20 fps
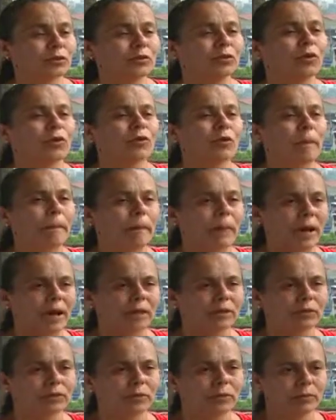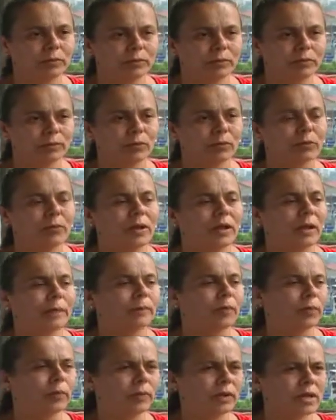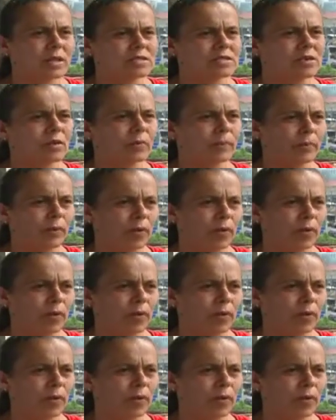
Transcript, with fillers: tudo ocupado pela população